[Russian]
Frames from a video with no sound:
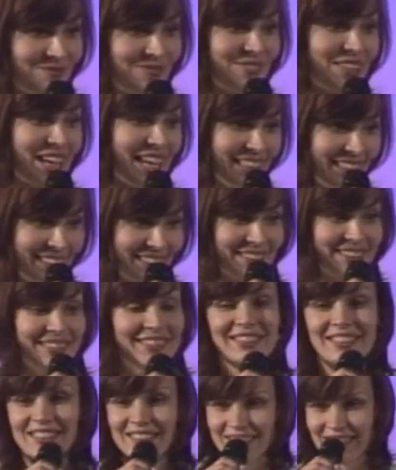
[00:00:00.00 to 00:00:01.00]
5:13.
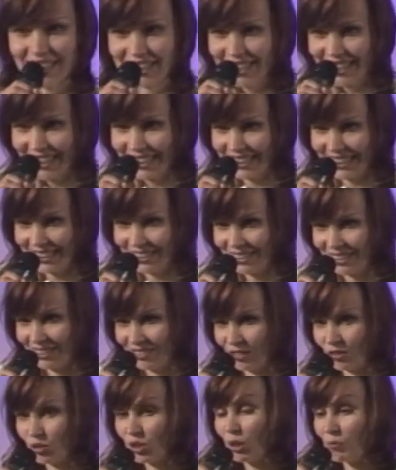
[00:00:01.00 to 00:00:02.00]
13.
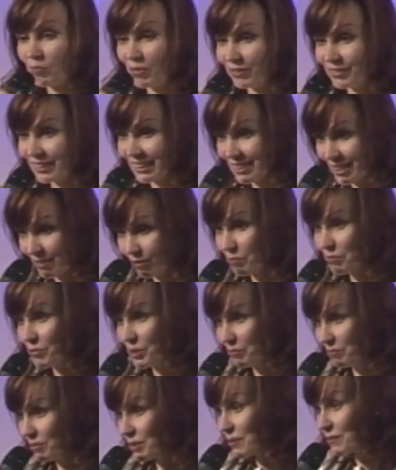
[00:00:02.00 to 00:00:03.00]
Но там, правда, к
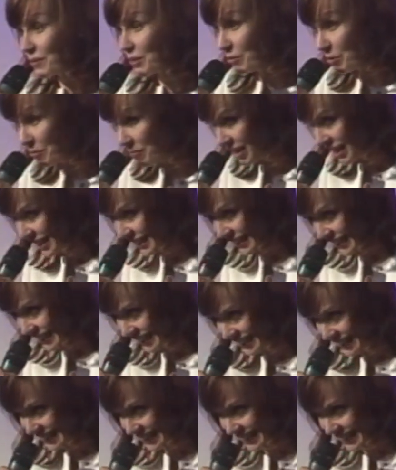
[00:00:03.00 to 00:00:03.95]
свободе призваны вы, братья.